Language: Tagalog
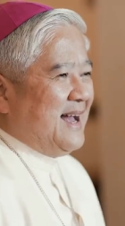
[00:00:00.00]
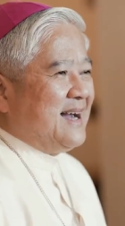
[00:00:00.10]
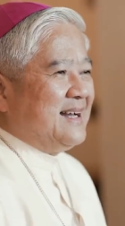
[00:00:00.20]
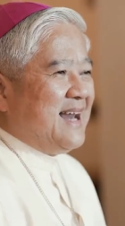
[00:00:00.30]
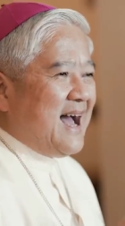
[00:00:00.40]

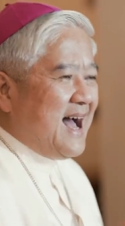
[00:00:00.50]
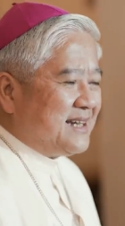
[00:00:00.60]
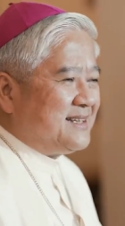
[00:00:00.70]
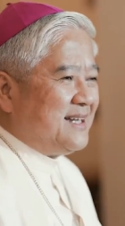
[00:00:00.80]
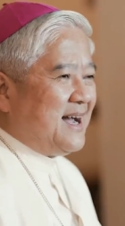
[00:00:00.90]
Ang
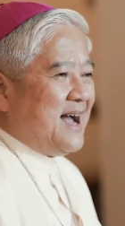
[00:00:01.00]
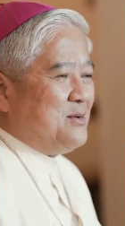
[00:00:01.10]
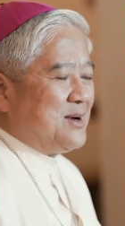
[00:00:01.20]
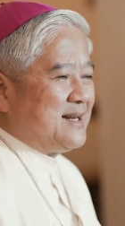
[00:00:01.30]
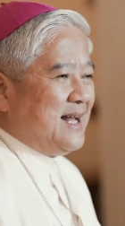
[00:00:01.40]
lahat ng
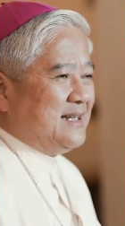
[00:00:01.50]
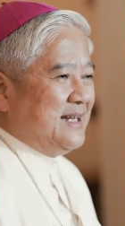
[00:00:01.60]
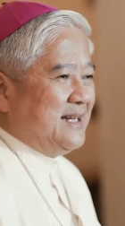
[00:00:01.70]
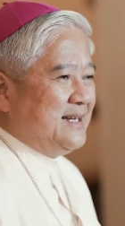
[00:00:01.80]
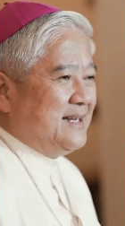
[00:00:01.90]
hawak
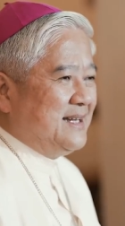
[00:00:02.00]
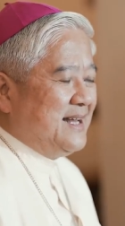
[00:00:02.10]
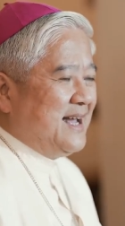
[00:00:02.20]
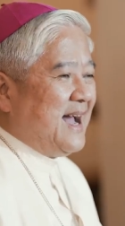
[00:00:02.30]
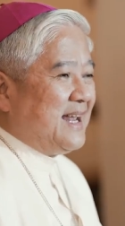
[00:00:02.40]
natin
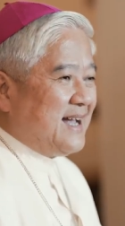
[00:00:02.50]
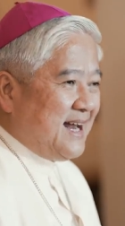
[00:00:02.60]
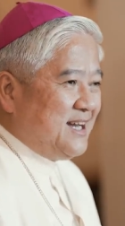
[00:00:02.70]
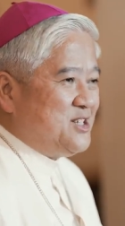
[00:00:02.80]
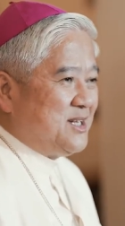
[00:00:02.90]
ay
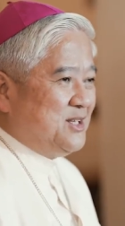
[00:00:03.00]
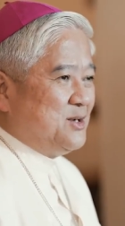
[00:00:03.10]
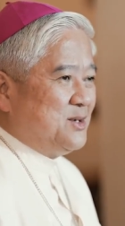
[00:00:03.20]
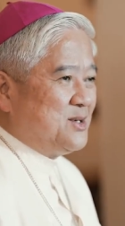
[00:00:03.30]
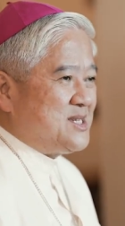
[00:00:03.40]
galing sa
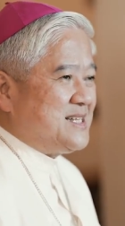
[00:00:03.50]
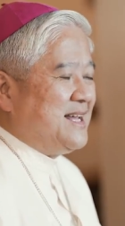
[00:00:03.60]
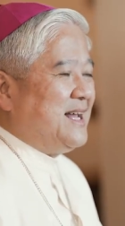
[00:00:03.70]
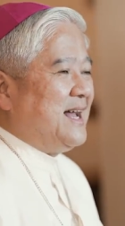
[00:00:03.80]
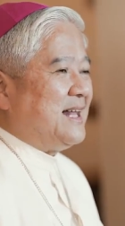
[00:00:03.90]
Diyos
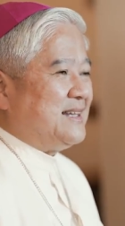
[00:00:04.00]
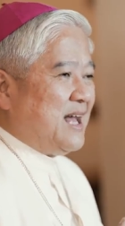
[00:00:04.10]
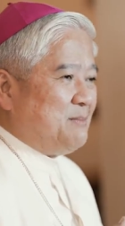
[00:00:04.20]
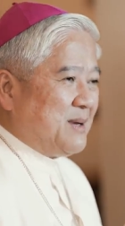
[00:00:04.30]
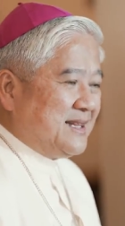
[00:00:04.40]
at
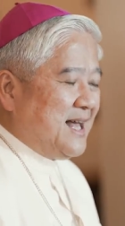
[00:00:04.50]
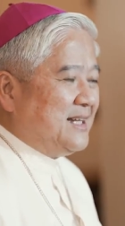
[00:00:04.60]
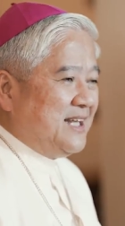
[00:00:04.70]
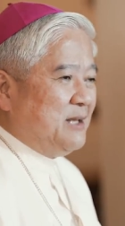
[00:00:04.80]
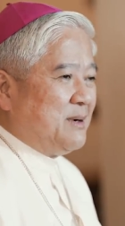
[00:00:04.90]
dapat
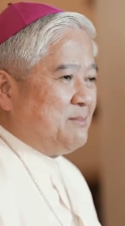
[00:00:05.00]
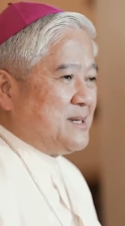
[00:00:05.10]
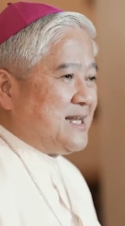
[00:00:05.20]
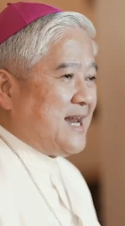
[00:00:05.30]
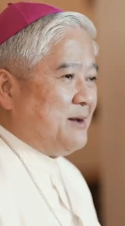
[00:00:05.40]
nating
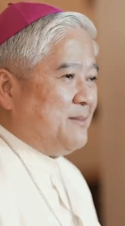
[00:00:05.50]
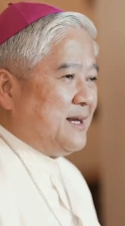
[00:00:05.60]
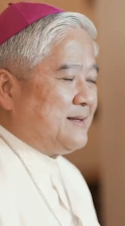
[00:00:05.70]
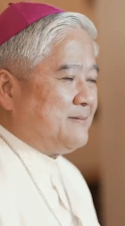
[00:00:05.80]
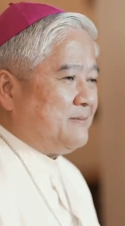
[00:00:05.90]

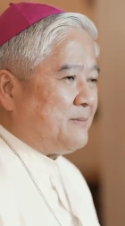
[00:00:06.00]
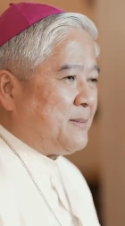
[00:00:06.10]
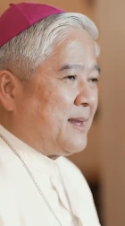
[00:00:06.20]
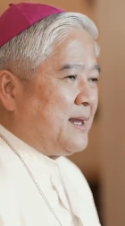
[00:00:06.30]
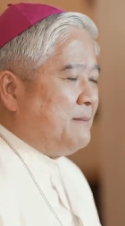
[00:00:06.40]
ipagpasalamat.
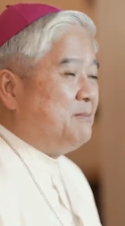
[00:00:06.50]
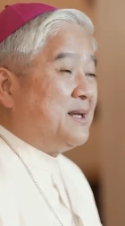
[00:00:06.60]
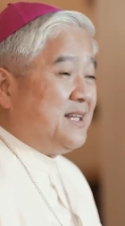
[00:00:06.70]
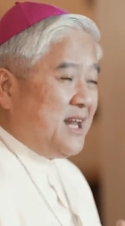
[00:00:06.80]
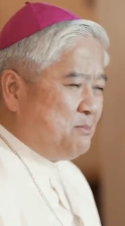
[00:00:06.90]

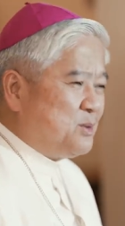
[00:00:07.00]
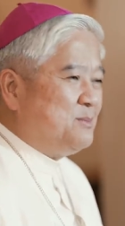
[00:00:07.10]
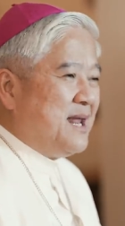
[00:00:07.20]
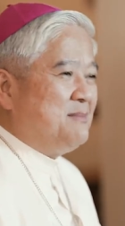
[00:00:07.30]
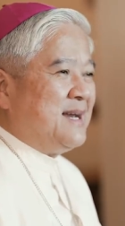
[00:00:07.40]
Pati na yung
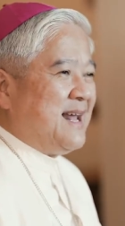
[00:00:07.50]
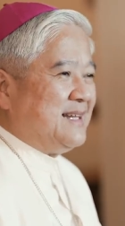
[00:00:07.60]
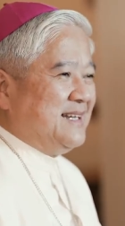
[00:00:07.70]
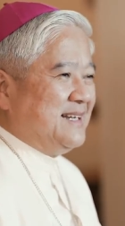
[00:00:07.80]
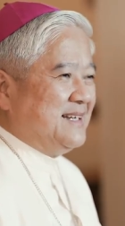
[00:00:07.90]
problema
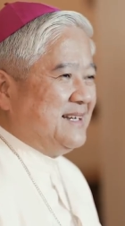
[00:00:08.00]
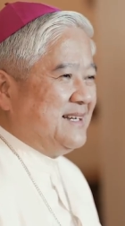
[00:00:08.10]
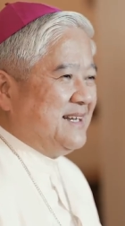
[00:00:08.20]
natin,